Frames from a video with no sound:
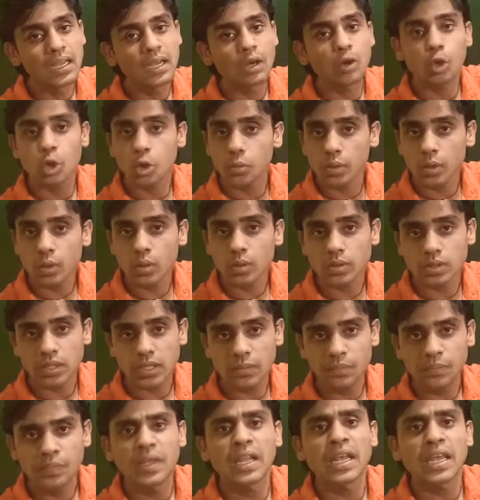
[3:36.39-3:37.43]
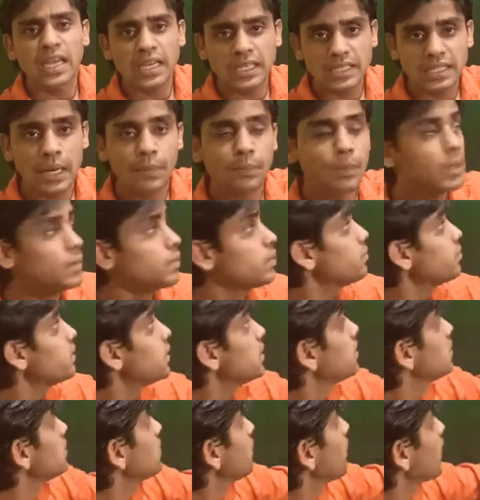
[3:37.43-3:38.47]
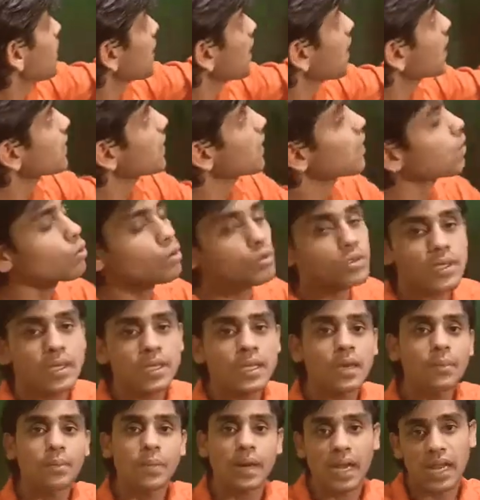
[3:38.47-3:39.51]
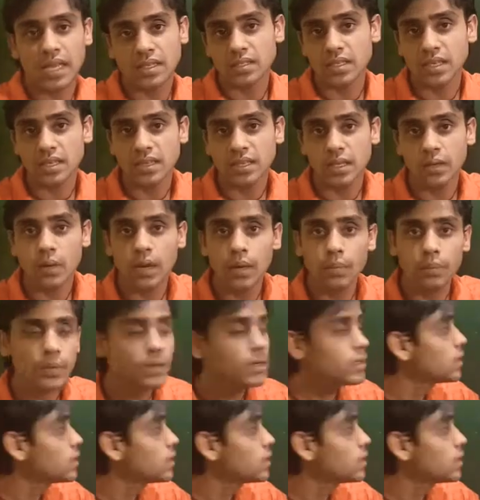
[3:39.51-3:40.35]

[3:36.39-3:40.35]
कोई भी क्वेश्चन एग्जाम्पल में भी इसी प्रकार का क्वेश्चन है आप बना सकते हैं वहां पर